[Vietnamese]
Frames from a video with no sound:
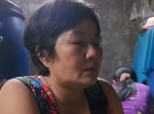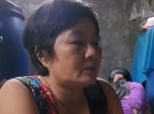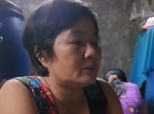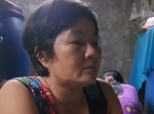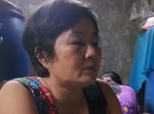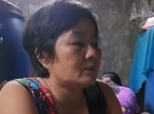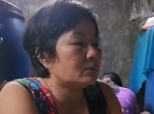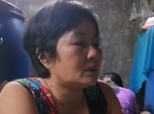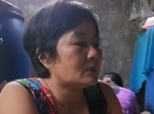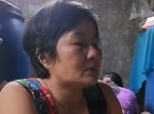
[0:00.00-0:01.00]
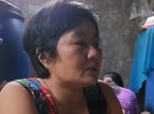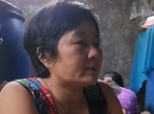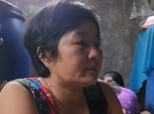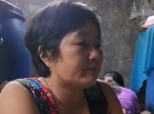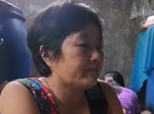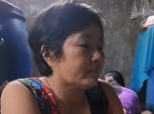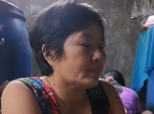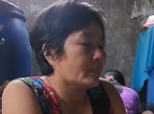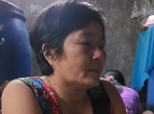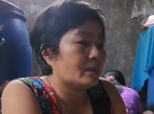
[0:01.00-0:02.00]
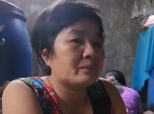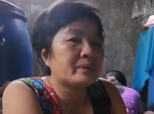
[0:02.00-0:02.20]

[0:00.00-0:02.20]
nhiều lúc chú ơi ờ, đâu